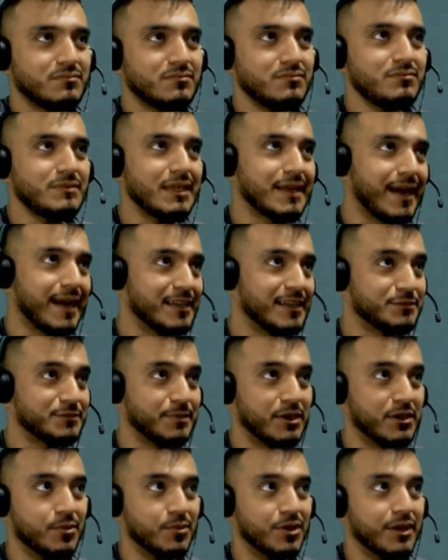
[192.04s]
Casper,
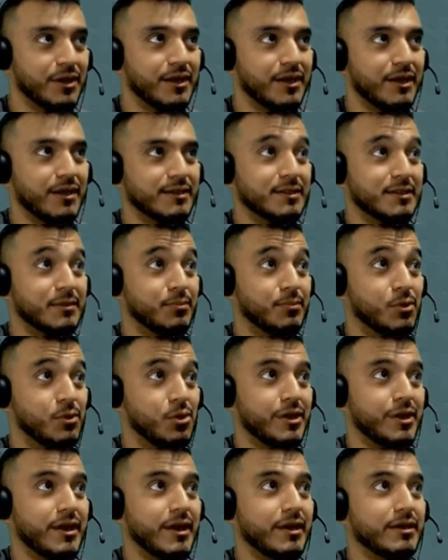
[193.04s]
como dije, es de
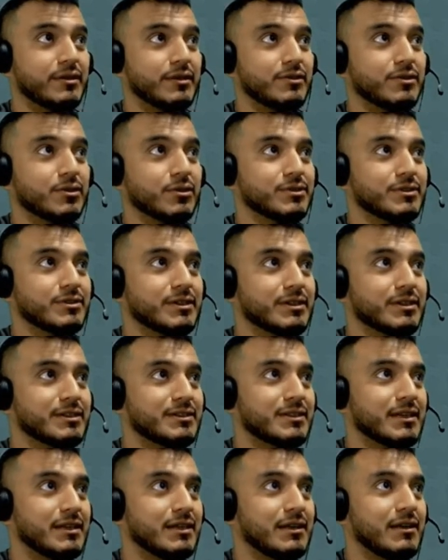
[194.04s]
Polonia, entonces
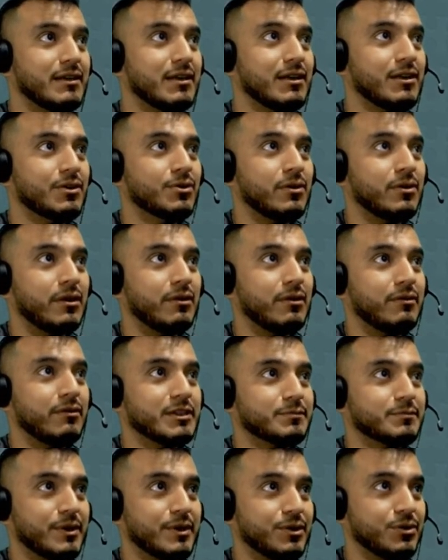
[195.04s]
él no habla
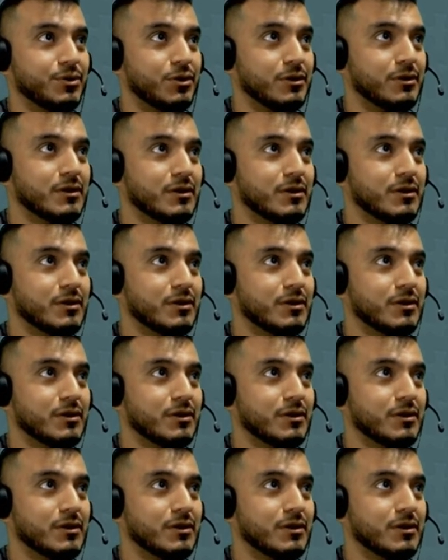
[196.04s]
español.